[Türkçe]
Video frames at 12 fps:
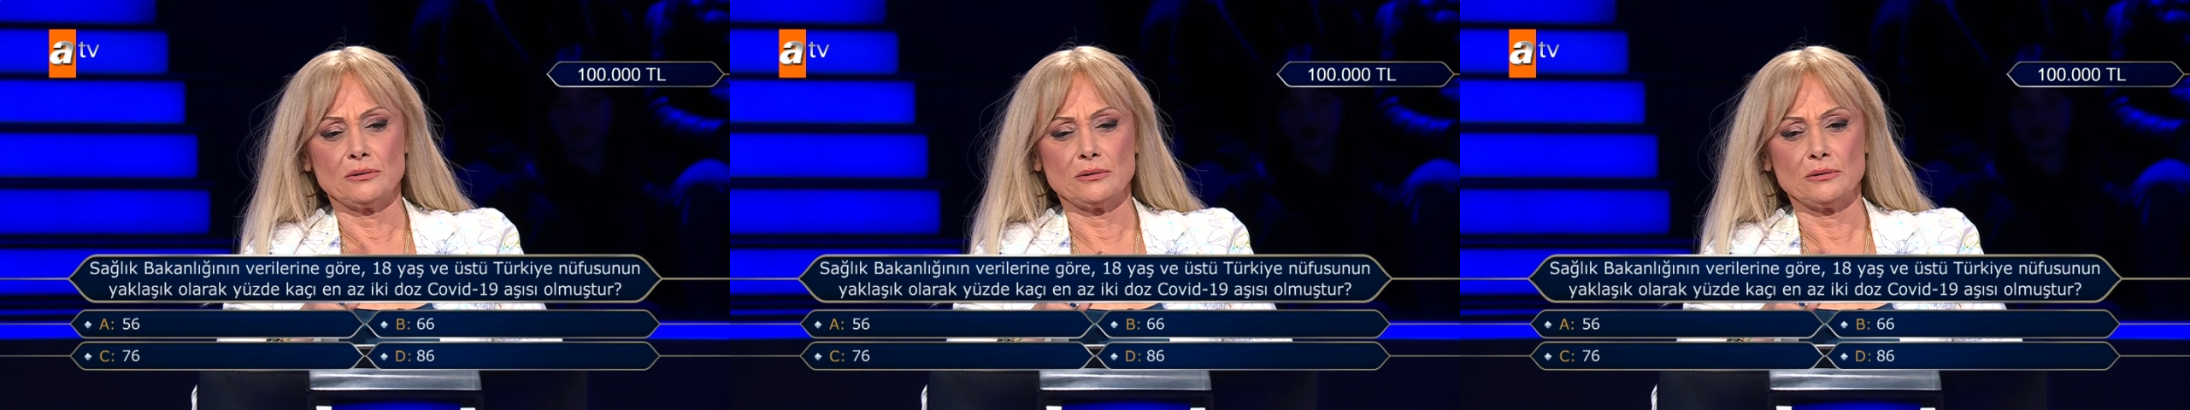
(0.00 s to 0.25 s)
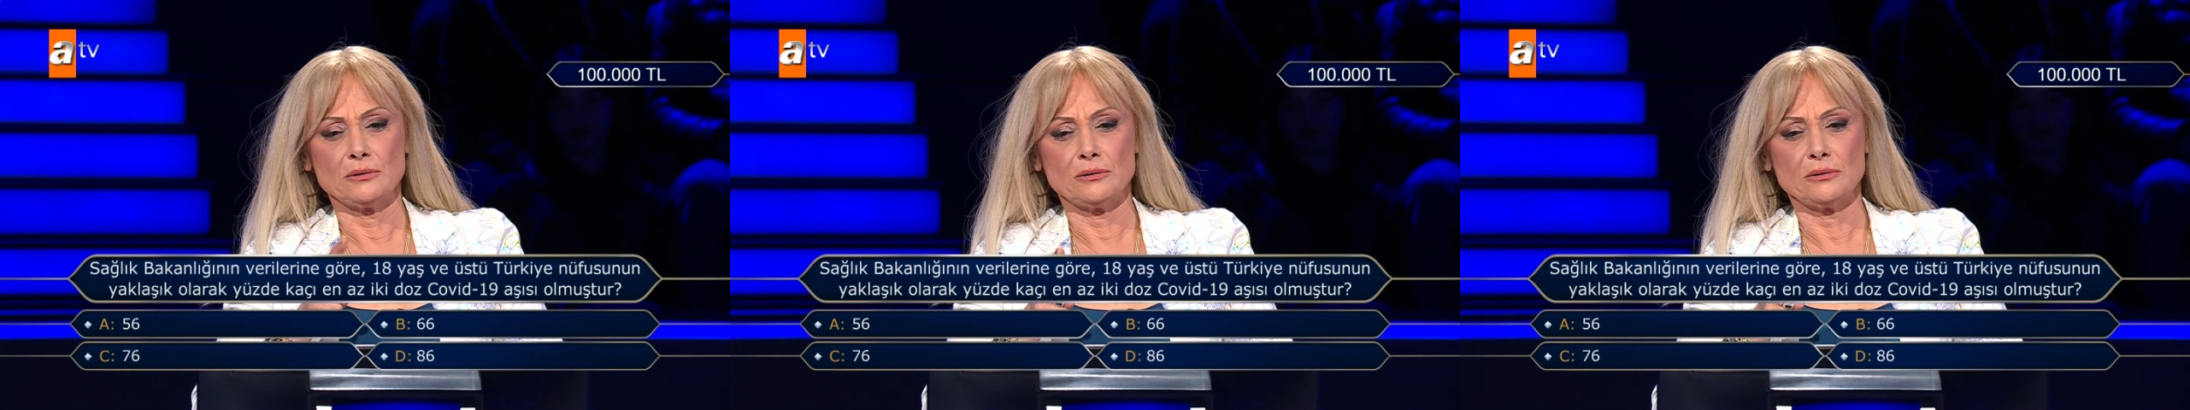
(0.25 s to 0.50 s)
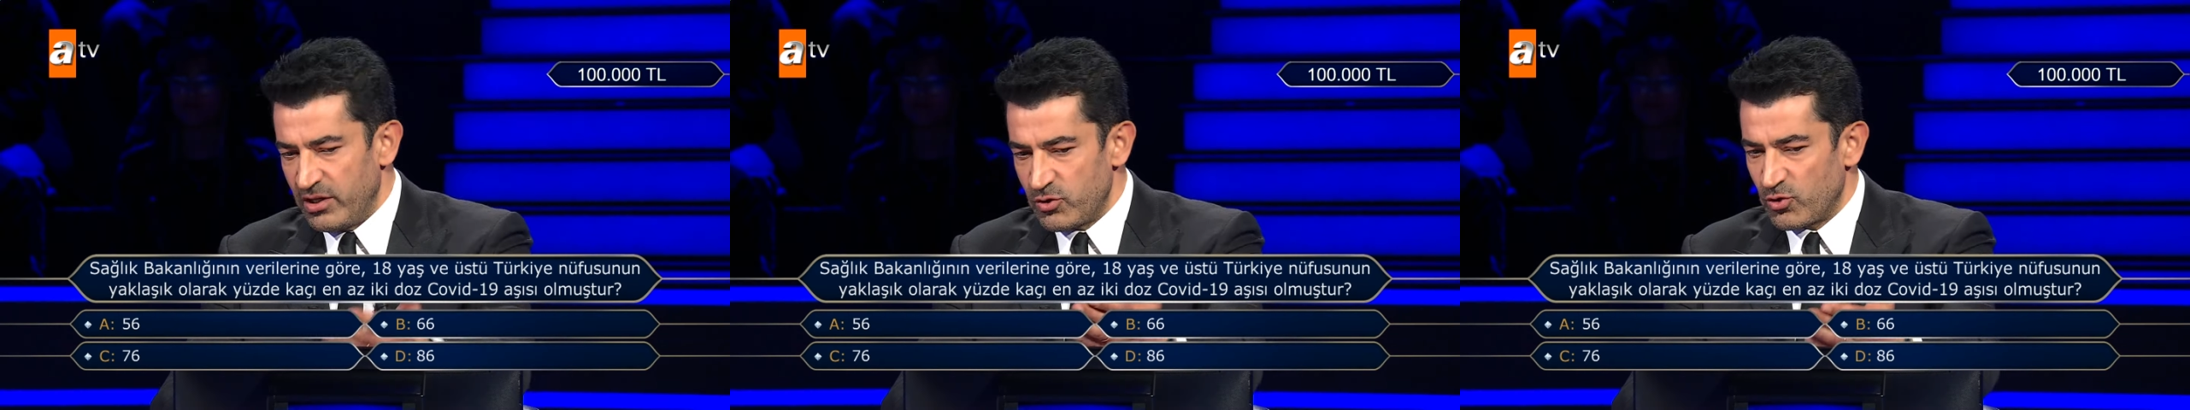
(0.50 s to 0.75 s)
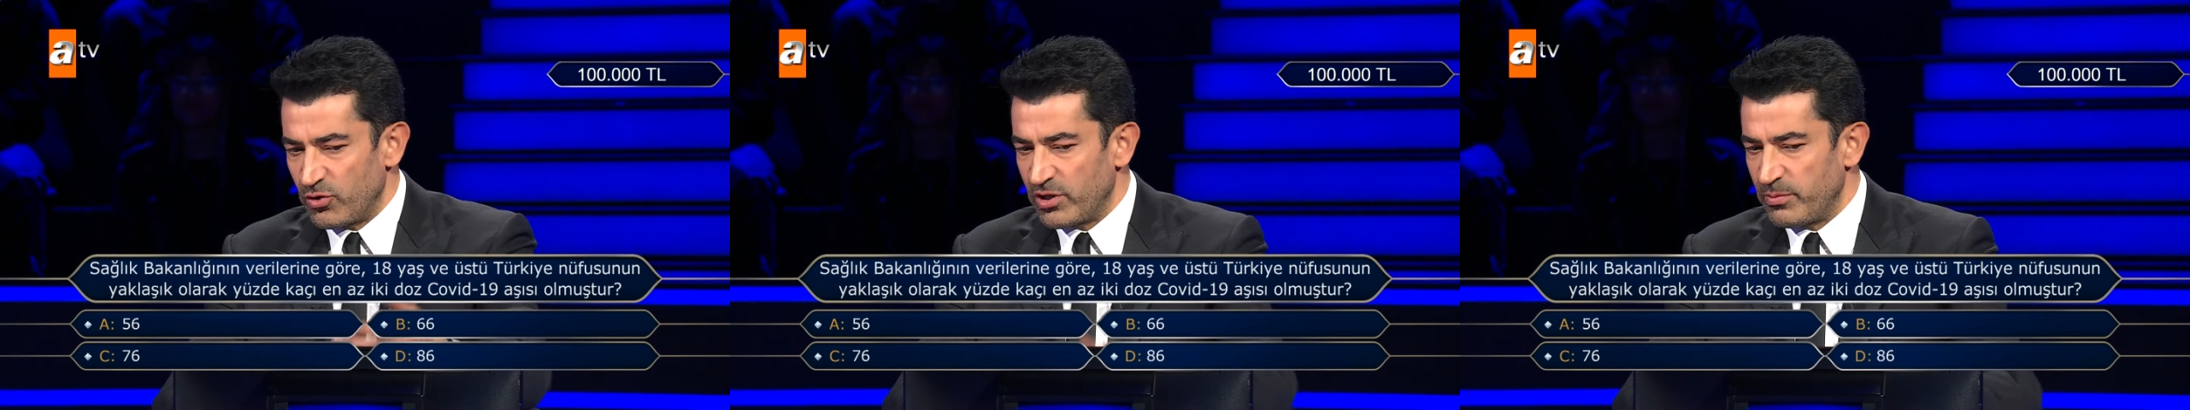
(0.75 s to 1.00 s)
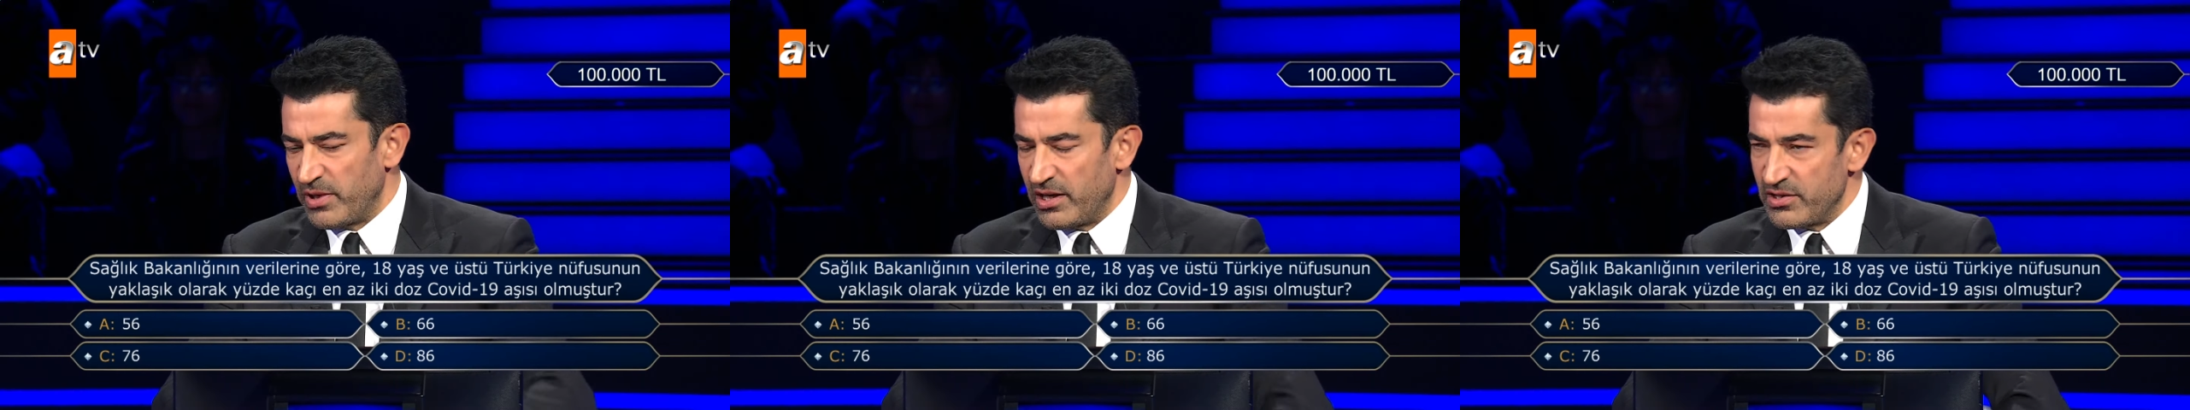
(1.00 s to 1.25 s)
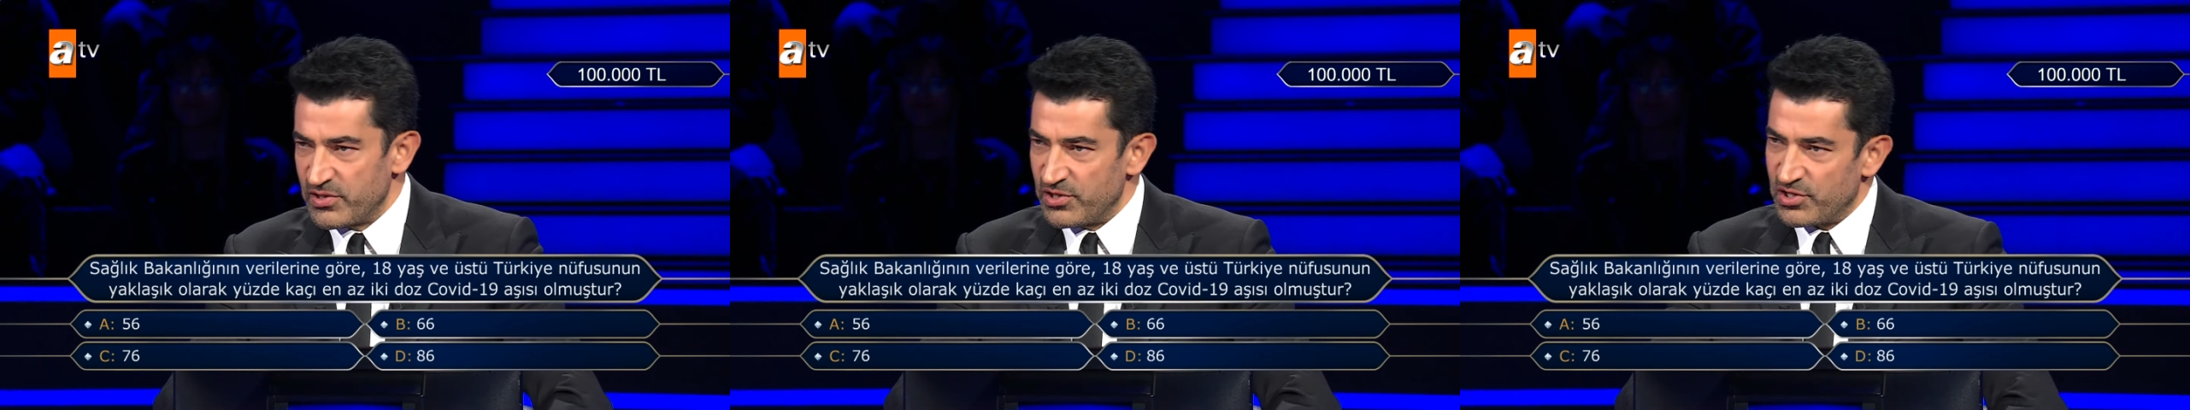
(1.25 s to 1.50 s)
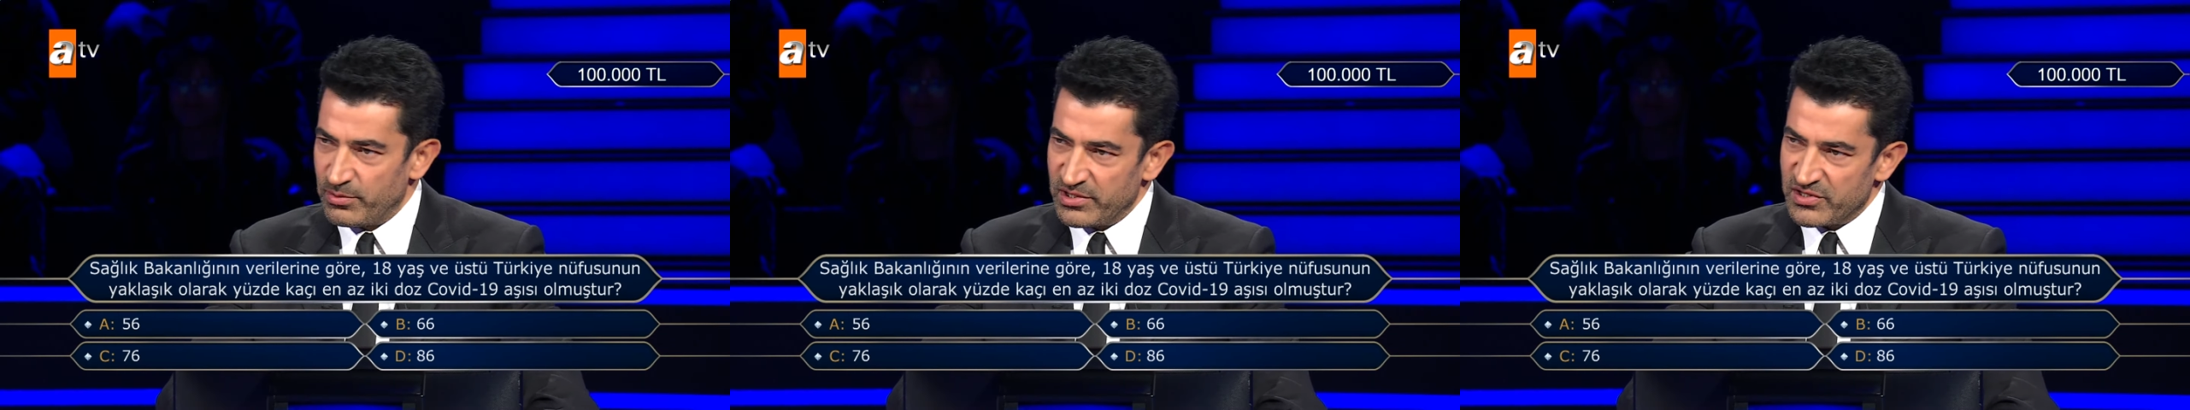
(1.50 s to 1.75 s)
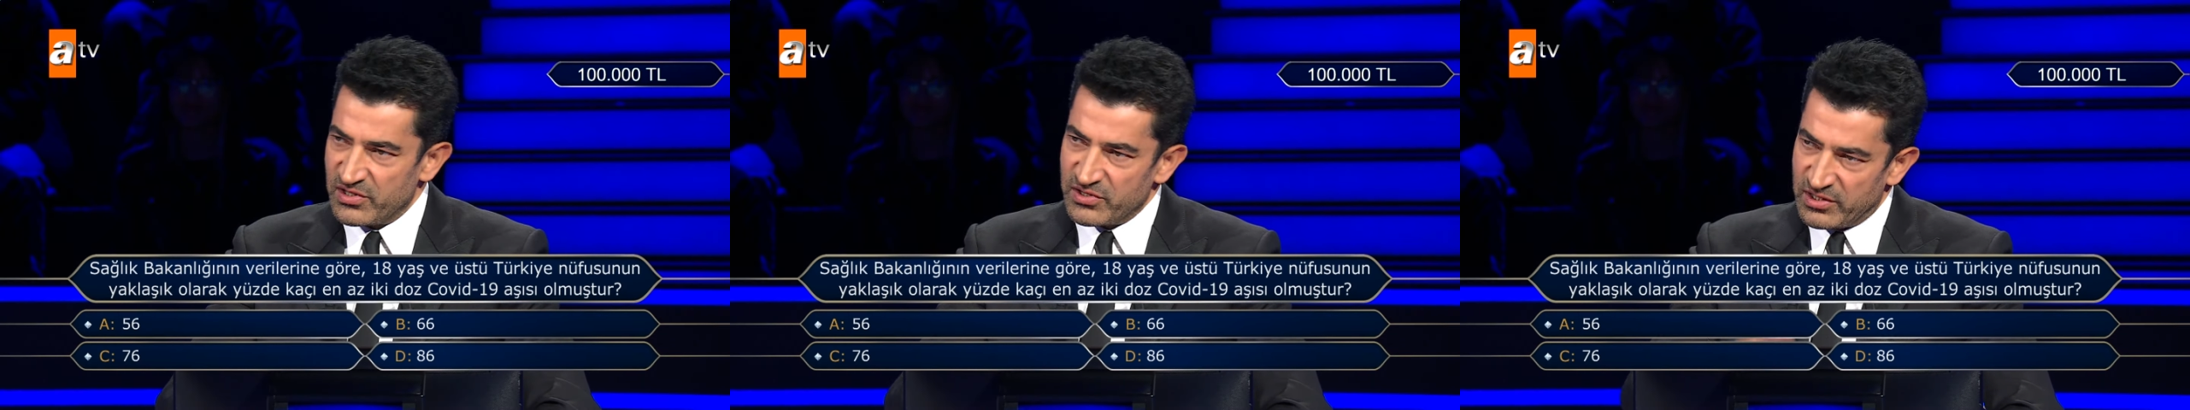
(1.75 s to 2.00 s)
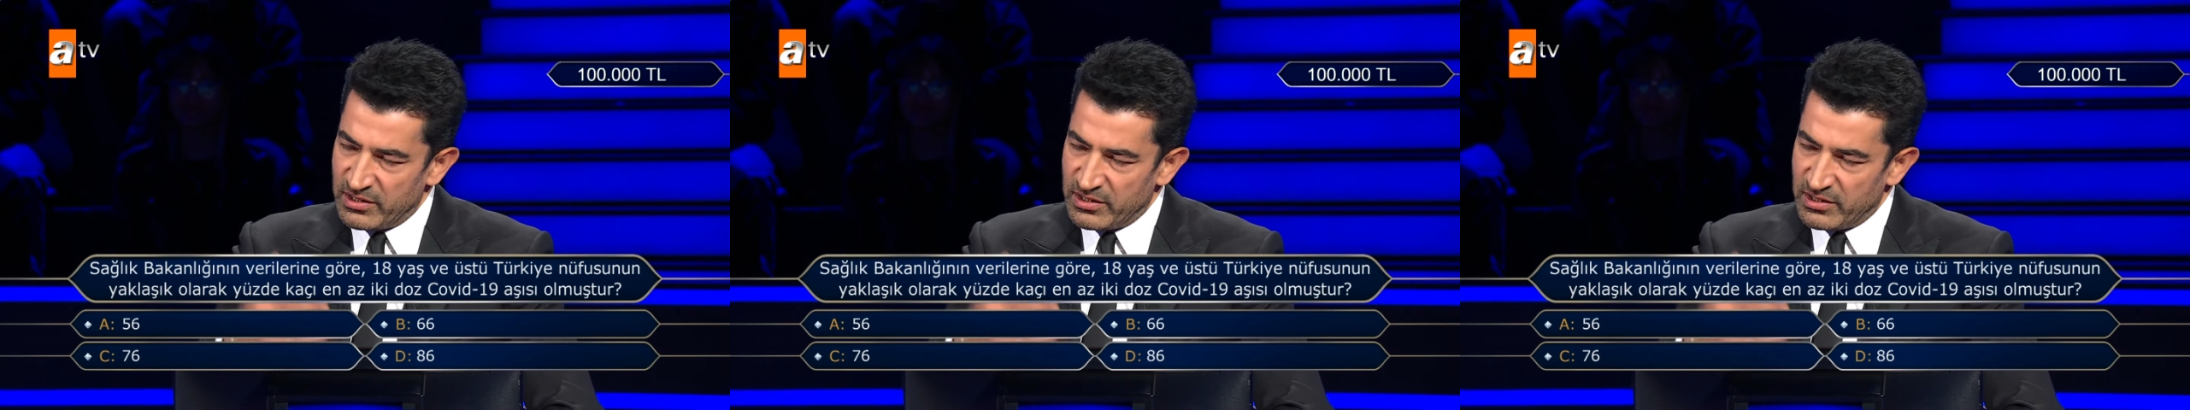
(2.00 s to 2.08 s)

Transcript: önce D'yi sonra B'yi seçebilirsiniz.